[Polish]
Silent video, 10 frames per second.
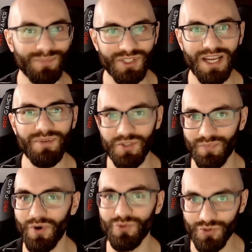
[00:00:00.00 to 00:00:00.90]
przebić
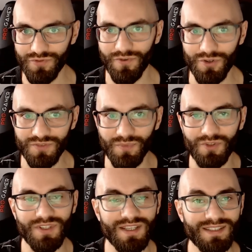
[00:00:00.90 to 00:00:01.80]
podróż w
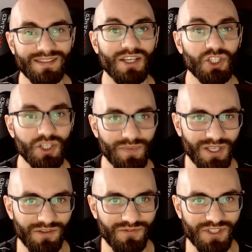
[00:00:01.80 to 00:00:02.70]
kosmos z
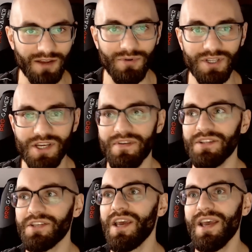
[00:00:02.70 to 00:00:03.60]
szybkich i wściekłych
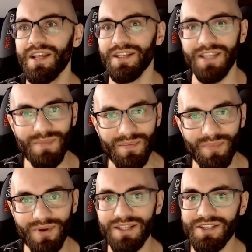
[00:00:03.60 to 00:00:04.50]
9? Nie mam
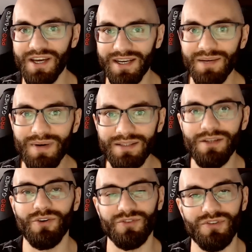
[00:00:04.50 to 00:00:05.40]
pojęcia, chyba
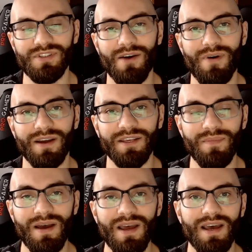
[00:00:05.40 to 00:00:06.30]
tylko została
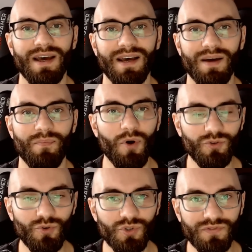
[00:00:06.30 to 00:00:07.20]
im e,
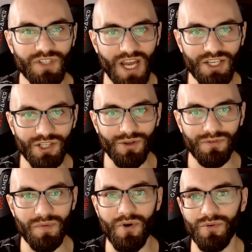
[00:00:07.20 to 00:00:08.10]
podróż w czasie do
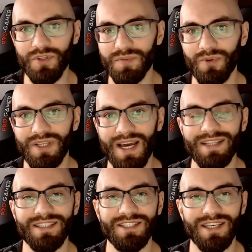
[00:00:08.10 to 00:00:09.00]
wyboru i
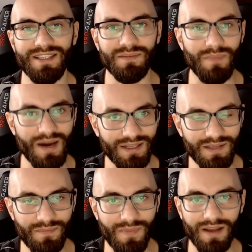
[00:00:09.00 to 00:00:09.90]
spotkanie się z
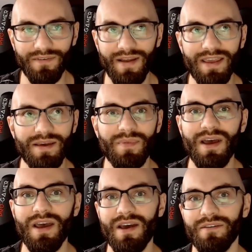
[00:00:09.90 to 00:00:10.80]
Martin McFlyem
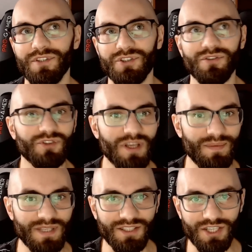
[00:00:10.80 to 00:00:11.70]
w
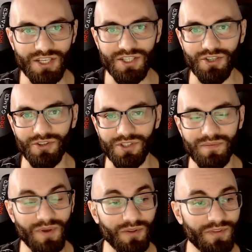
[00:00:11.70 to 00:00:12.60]

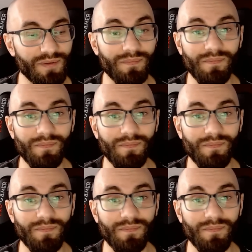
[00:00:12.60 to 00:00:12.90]
1865.